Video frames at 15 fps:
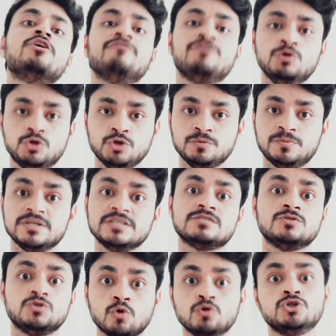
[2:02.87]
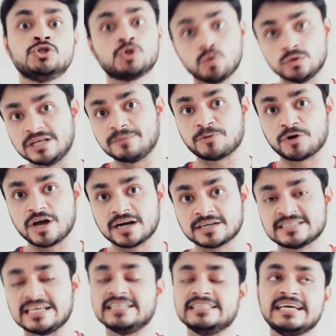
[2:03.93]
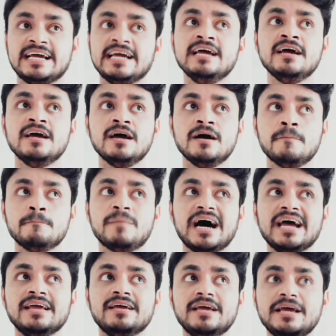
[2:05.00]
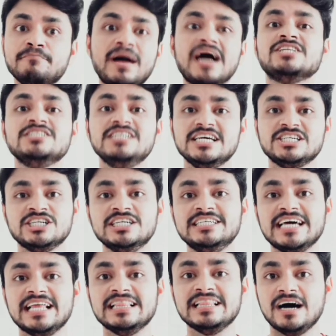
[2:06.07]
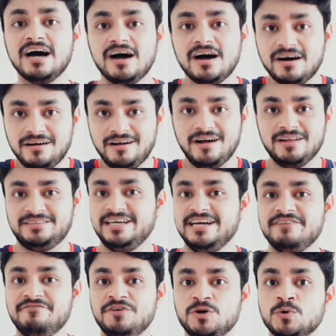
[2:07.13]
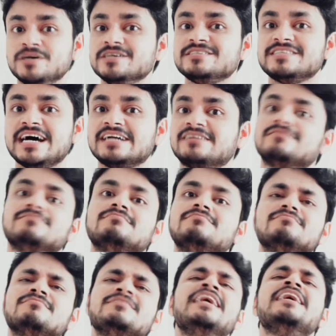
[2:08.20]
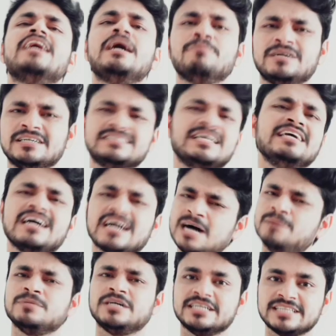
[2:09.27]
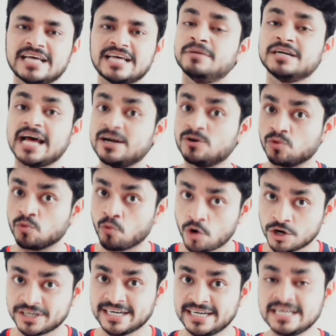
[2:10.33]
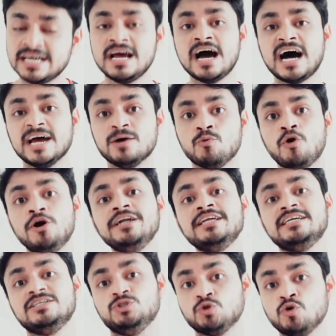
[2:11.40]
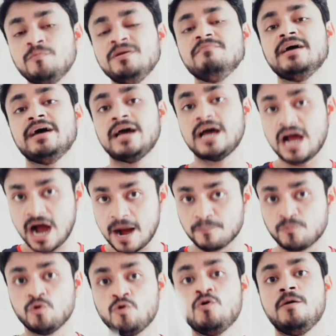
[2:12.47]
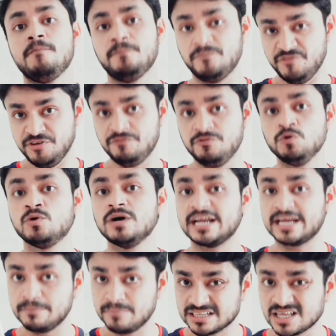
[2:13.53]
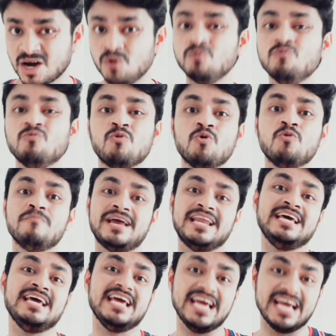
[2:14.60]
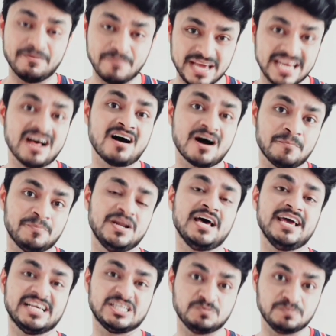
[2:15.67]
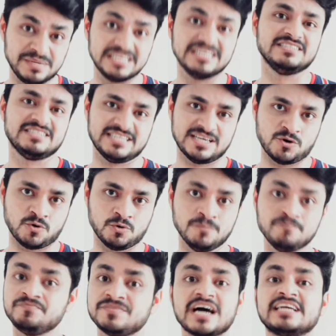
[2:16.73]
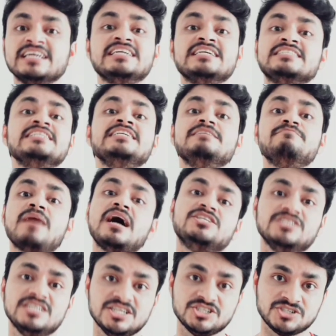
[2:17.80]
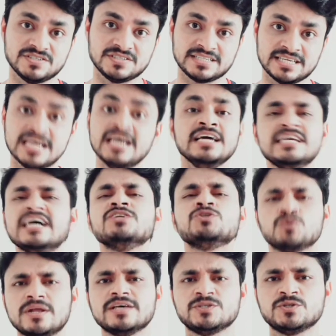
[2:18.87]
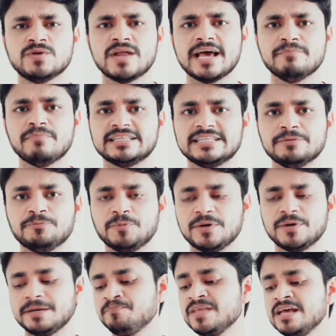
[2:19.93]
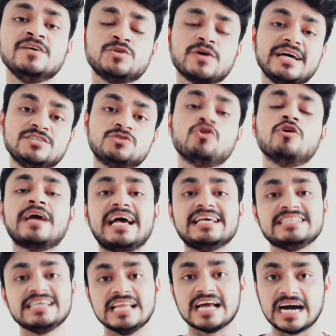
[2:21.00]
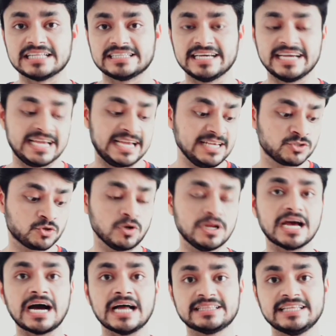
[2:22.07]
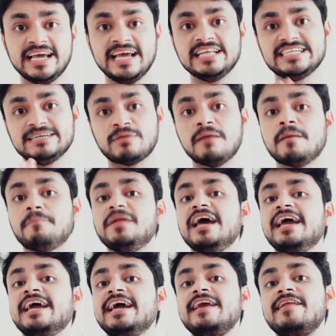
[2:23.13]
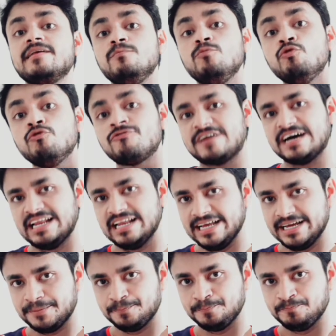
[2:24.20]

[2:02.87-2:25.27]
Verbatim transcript: ऑफ यूट्यूबर्स डोंट शो द प्रोडक्ट्स एंड दे बाई इमेजिनेशन टेल दे व्यूअर्स दैट नहीं काम करता है या काम करता है बट आई डोंट वॉन्ट इट आई वॉन्ट जो भी मैं आपको रिव्यू करके बताऊं वो मैंने मेरा अपना एक्सपीरियंस से हो ना कि किसी इमेजिनेशन से या सुनाई सुनाई बातें पे सो so, इसको कैसे लगाते हैं इसको लगाते हैं जब आप अपना हेयर रिमूव कर लें